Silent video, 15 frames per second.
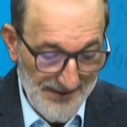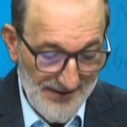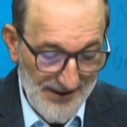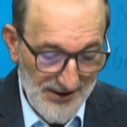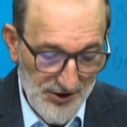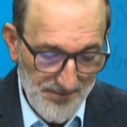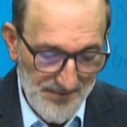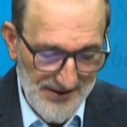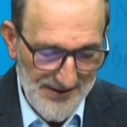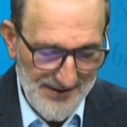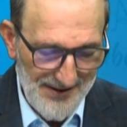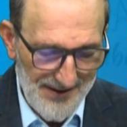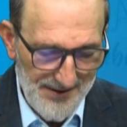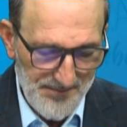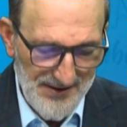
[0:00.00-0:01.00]
Geçimini
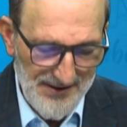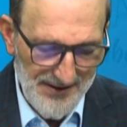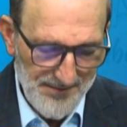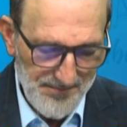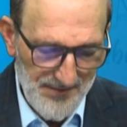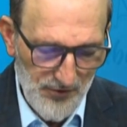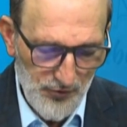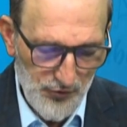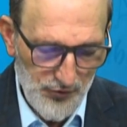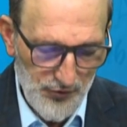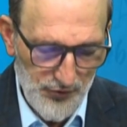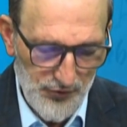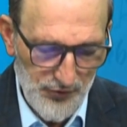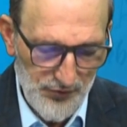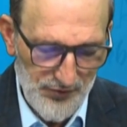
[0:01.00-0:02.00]
temin etme
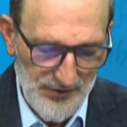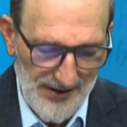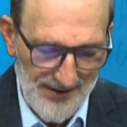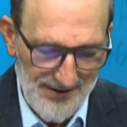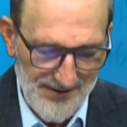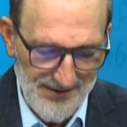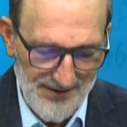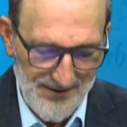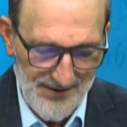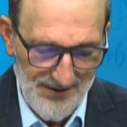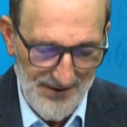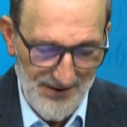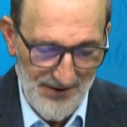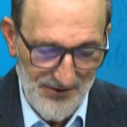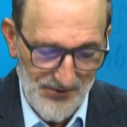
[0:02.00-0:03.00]
hususunda
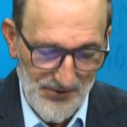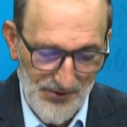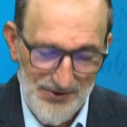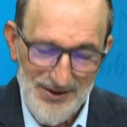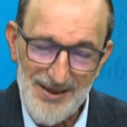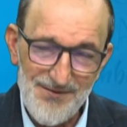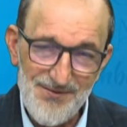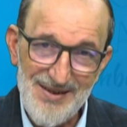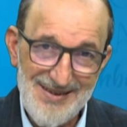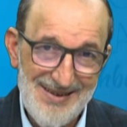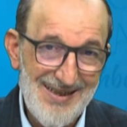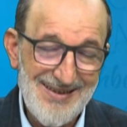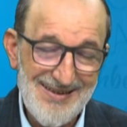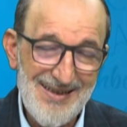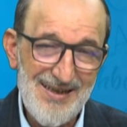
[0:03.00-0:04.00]
Gözel ve
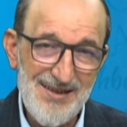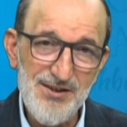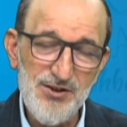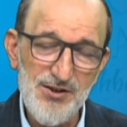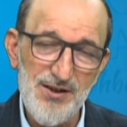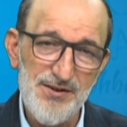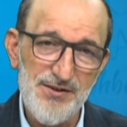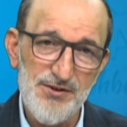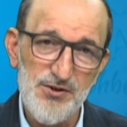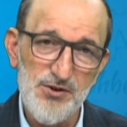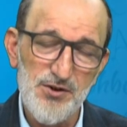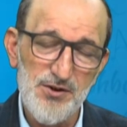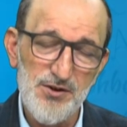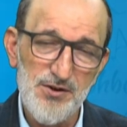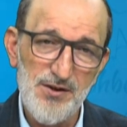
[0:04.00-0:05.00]
dengeli
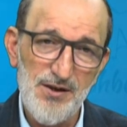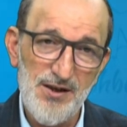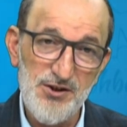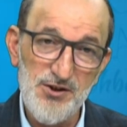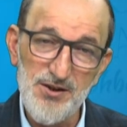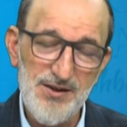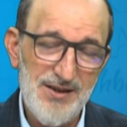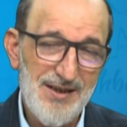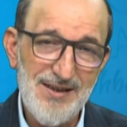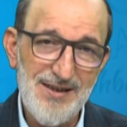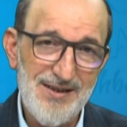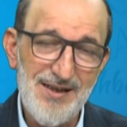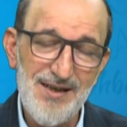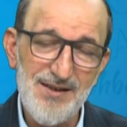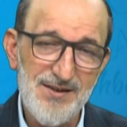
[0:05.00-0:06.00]
çalış. Aşırıya
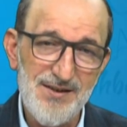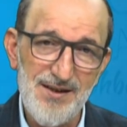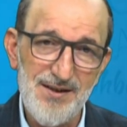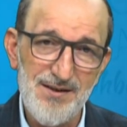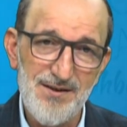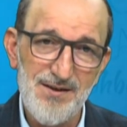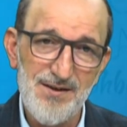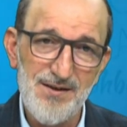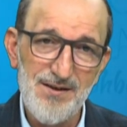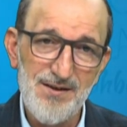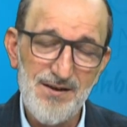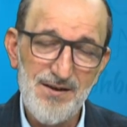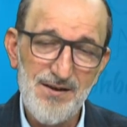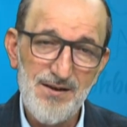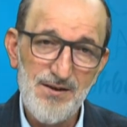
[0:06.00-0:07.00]
gidersen
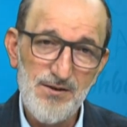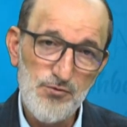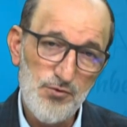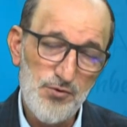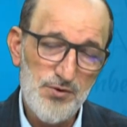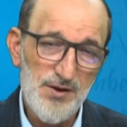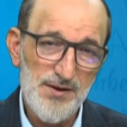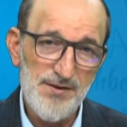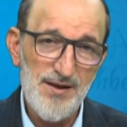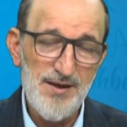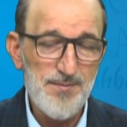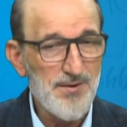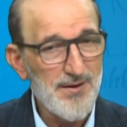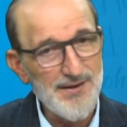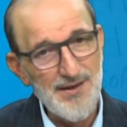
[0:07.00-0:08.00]
dünyada
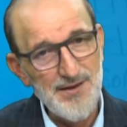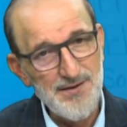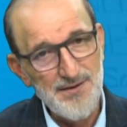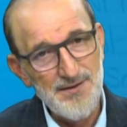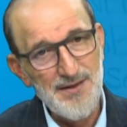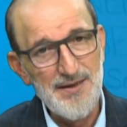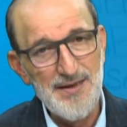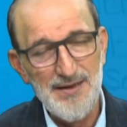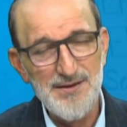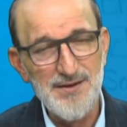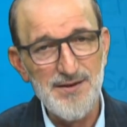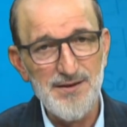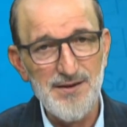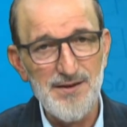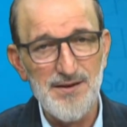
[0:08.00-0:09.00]
ibadetinden
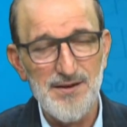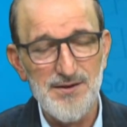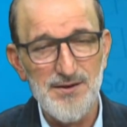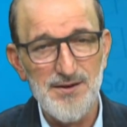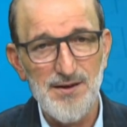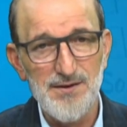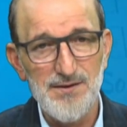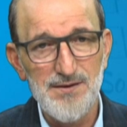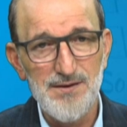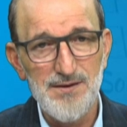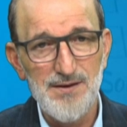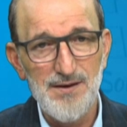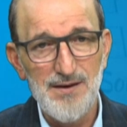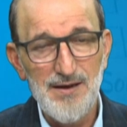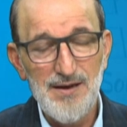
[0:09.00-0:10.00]
eksik kalırsan,
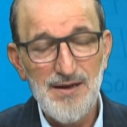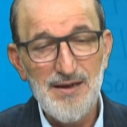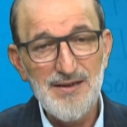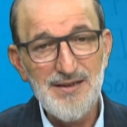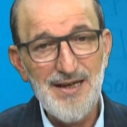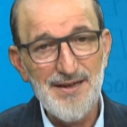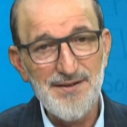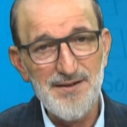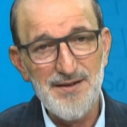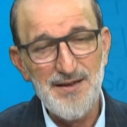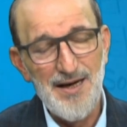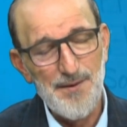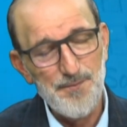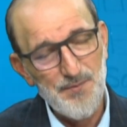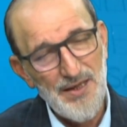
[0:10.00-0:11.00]
kendini
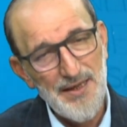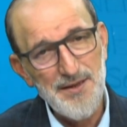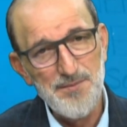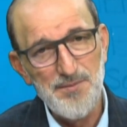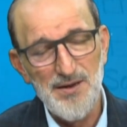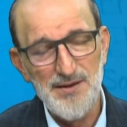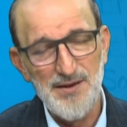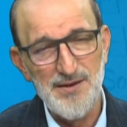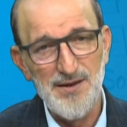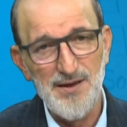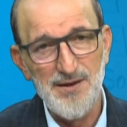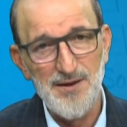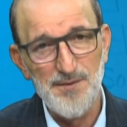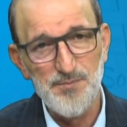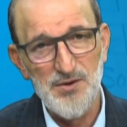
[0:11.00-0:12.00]
hepten ibadete
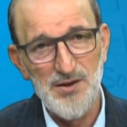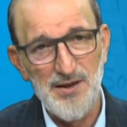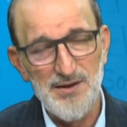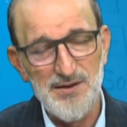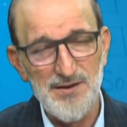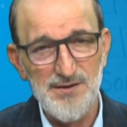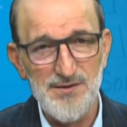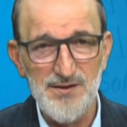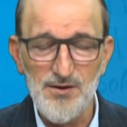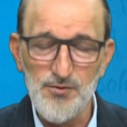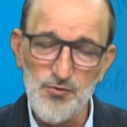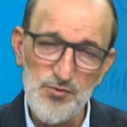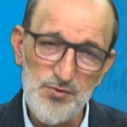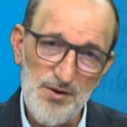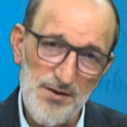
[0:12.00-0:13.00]

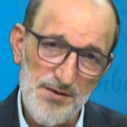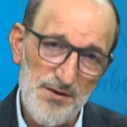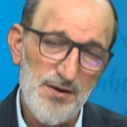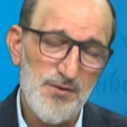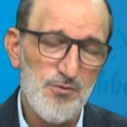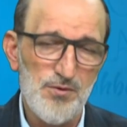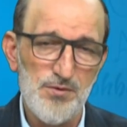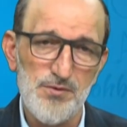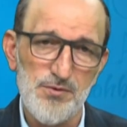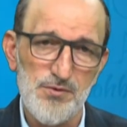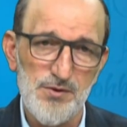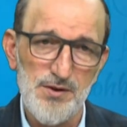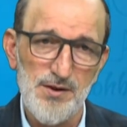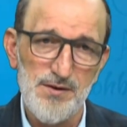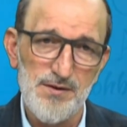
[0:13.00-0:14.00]
kaptırarsansa dünyandan
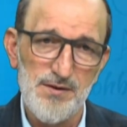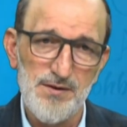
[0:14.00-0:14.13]
olursun.